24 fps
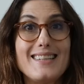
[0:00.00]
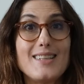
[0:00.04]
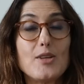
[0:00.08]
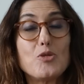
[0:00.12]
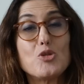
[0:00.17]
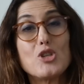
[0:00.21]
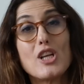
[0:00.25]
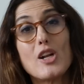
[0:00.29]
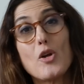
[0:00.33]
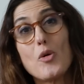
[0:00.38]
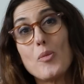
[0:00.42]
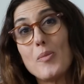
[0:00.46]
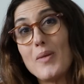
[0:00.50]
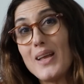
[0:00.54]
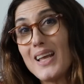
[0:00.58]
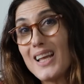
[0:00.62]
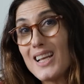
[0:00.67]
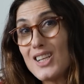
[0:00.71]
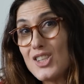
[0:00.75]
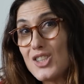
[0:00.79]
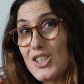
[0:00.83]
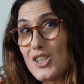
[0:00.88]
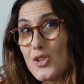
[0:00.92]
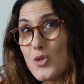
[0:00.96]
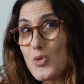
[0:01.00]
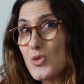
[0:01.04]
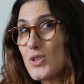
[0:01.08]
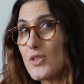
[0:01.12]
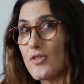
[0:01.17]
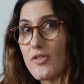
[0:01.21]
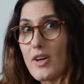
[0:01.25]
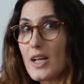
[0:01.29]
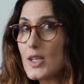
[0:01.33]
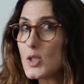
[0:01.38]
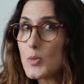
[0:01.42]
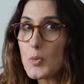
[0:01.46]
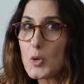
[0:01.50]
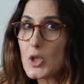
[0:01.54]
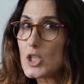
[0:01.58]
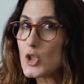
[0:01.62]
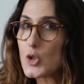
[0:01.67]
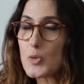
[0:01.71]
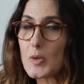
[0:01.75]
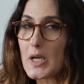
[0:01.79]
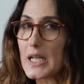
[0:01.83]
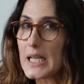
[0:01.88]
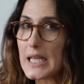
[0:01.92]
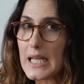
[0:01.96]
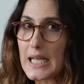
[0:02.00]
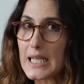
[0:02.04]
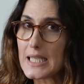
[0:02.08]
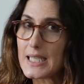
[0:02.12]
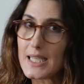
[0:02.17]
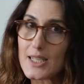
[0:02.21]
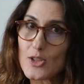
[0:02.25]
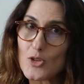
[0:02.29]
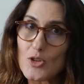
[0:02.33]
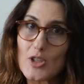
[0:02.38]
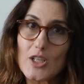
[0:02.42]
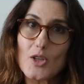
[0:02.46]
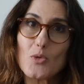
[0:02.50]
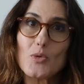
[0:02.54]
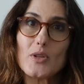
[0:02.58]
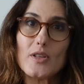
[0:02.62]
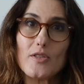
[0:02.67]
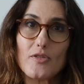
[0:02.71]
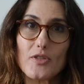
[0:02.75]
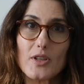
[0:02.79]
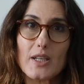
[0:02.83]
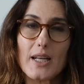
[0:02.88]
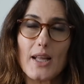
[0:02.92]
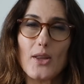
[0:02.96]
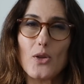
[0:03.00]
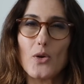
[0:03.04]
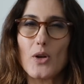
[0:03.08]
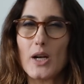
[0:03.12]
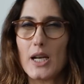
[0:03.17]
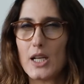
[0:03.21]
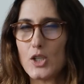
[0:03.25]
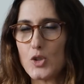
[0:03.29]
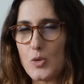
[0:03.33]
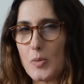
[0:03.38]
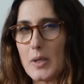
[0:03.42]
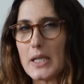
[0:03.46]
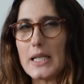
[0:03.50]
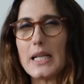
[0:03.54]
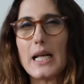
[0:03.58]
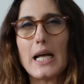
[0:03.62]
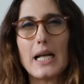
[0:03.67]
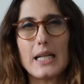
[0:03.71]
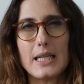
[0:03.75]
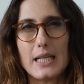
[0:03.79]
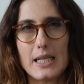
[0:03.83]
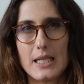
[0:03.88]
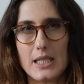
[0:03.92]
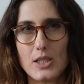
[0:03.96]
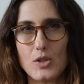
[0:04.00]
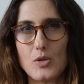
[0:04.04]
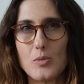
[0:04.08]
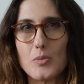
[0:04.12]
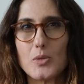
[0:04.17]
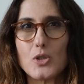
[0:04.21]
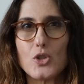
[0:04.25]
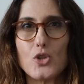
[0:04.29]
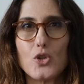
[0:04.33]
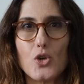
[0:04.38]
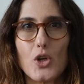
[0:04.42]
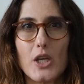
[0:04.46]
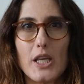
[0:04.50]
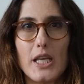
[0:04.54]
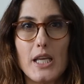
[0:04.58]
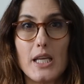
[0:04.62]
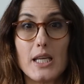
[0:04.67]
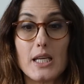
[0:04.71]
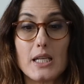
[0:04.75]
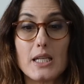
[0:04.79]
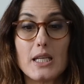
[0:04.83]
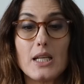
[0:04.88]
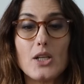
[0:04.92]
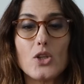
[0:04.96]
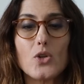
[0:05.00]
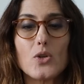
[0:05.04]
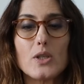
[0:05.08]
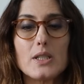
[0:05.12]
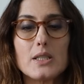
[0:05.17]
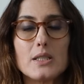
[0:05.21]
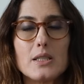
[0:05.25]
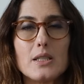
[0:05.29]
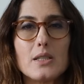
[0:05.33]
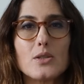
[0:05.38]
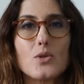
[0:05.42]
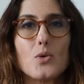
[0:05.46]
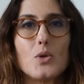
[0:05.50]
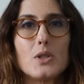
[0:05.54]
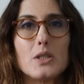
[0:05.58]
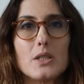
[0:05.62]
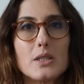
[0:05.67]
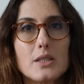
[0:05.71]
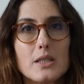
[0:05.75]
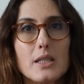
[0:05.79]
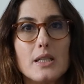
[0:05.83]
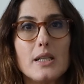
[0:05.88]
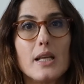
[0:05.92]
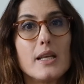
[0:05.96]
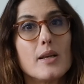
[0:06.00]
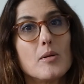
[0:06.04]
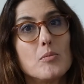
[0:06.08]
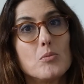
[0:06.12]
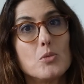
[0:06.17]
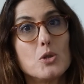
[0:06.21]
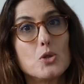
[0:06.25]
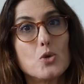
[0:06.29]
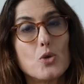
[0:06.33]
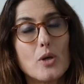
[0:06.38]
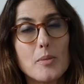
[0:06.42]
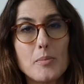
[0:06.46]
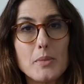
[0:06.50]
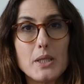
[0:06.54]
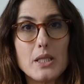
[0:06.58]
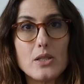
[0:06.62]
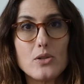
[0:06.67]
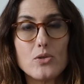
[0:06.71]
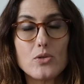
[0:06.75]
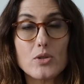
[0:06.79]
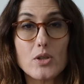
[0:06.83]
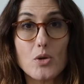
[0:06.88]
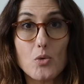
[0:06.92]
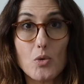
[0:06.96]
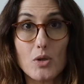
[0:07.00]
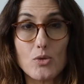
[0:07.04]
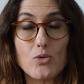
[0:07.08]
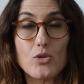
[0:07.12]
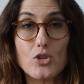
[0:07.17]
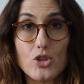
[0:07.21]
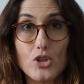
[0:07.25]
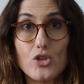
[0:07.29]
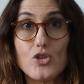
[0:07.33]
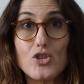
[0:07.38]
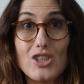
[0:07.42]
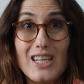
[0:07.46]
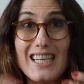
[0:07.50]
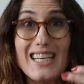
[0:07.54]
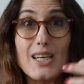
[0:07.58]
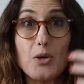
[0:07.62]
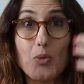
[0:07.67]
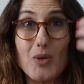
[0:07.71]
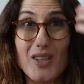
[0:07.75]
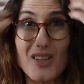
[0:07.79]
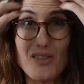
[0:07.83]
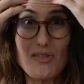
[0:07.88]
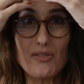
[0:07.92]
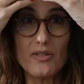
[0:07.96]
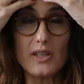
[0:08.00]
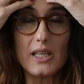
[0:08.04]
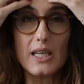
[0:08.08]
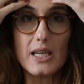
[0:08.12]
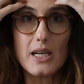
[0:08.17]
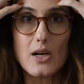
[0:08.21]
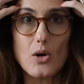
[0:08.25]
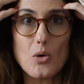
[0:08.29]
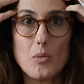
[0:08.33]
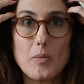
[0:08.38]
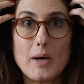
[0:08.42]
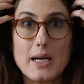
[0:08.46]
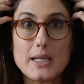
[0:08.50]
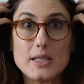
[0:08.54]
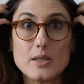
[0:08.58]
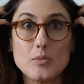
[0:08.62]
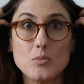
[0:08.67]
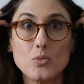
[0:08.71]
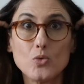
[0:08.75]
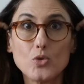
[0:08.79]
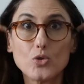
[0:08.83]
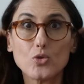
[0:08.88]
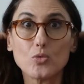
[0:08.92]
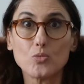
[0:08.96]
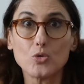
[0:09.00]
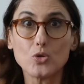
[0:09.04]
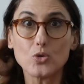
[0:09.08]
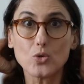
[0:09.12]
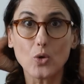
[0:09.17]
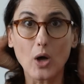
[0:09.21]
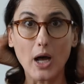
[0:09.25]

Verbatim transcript: Então, geralmente, não se faz purê de batata no liquidificador, nem de batata, nem de mandioquinha, nem todas essas coisas que tenham muito amido, que quando a gente liquidifica ou bate muito, muito